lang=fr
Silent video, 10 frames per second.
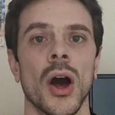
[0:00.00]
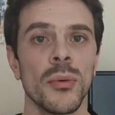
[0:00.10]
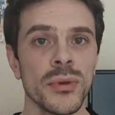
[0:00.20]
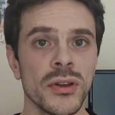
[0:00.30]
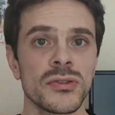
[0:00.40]
En
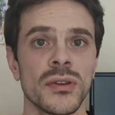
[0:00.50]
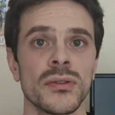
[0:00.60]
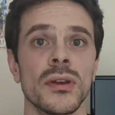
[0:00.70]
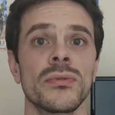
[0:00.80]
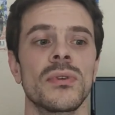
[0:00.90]

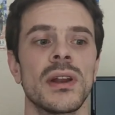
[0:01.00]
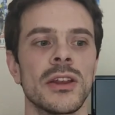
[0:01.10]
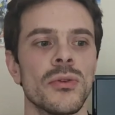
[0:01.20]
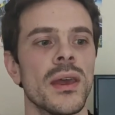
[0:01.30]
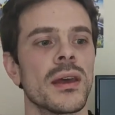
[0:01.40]
1909,
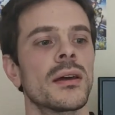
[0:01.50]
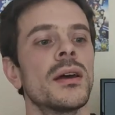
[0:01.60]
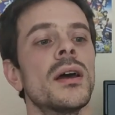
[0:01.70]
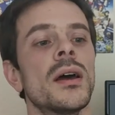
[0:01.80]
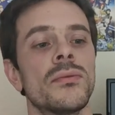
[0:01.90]
l'annuaire
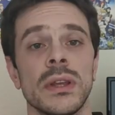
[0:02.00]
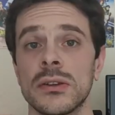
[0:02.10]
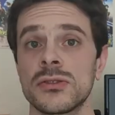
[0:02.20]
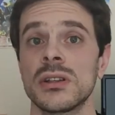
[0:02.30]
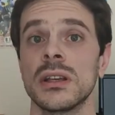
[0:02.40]

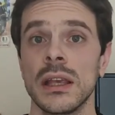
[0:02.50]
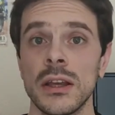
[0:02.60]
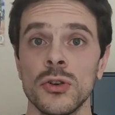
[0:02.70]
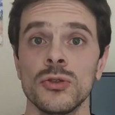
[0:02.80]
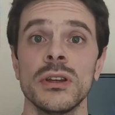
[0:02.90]
financier
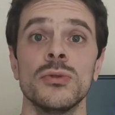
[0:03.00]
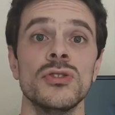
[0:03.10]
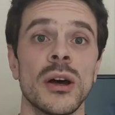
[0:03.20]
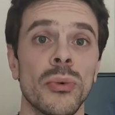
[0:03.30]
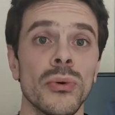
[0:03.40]
économique du
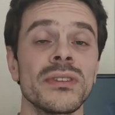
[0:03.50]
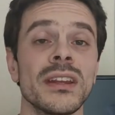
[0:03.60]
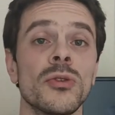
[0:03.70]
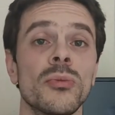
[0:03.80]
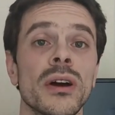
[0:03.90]
Japon
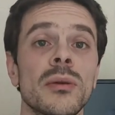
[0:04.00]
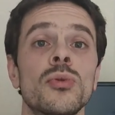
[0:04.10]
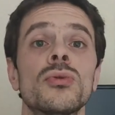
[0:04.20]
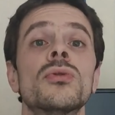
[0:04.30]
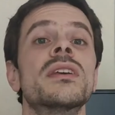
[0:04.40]
dénombrait
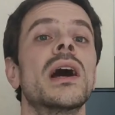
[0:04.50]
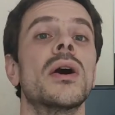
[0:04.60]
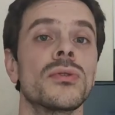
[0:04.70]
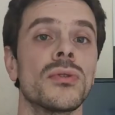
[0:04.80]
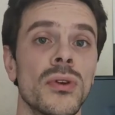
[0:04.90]
plus de
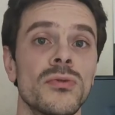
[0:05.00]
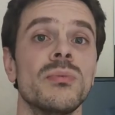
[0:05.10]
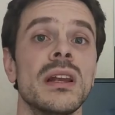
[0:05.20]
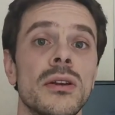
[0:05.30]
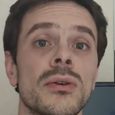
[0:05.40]
49
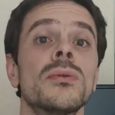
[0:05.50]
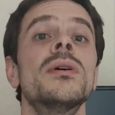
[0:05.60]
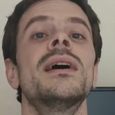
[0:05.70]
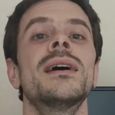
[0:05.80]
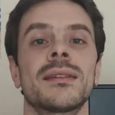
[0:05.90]
millions
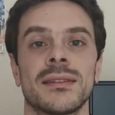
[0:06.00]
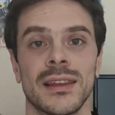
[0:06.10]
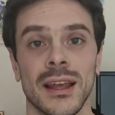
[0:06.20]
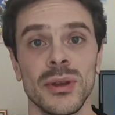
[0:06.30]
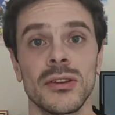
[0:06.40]

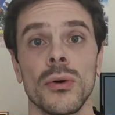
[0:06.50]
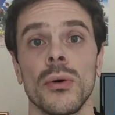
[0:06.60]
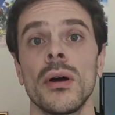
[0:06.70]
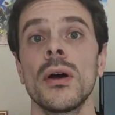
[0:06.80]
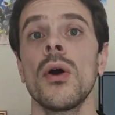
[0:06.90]
d'habitants.
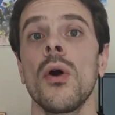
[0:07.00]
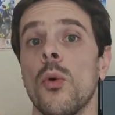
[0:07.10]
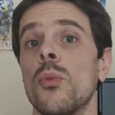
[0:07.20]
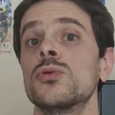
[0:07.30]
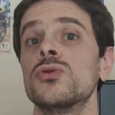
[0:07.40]

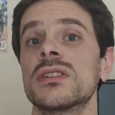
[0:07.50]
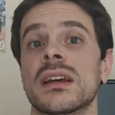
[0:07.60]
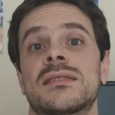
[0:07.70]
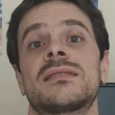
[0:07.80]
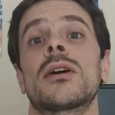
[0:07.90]
On monte
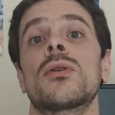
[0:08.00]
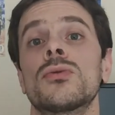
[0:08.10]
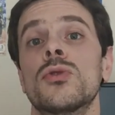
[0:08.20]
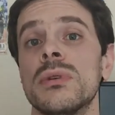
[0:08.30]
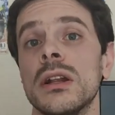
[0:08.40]
jusqu'à
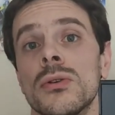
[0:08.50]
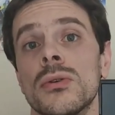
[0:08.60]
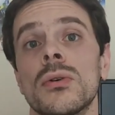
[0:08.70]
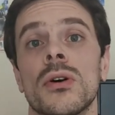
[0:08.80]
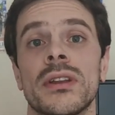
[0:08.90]
52
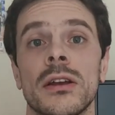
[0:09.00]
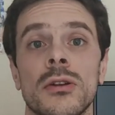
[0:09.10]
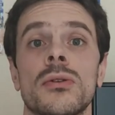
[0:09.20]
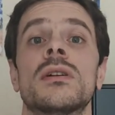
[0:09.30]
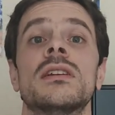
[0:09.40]
millions en
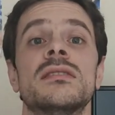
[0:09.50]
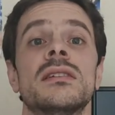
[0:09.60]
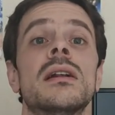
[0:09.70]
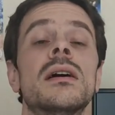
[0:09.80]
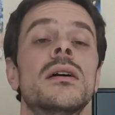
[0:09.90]
incluant les
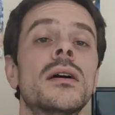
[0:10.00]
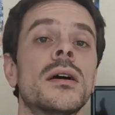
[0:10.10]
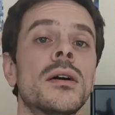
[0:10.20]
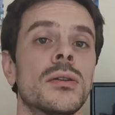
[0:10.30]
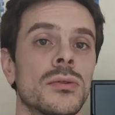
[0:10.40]
îles
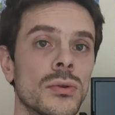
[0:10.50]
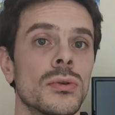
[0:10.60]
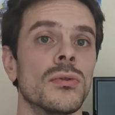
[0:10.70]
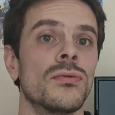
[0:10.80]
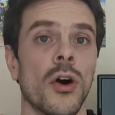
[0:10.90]

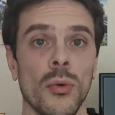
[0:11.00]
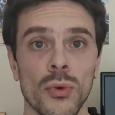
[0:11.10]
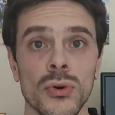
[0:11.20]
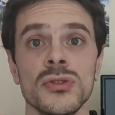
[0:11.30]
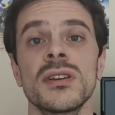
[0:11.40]
de
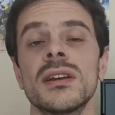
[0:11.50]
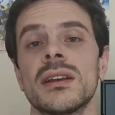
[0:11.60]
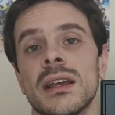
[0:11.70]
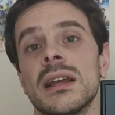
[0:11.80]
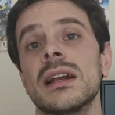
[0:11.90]
Formose
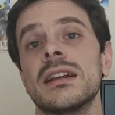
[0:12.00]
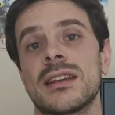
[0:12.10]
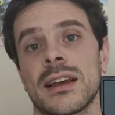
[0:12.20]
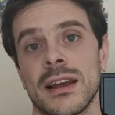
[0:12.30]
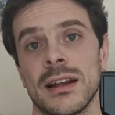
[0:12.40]
et les
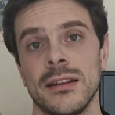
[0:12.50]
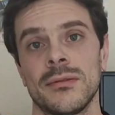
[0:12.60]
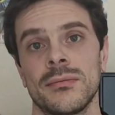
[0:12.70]
Sakhalines.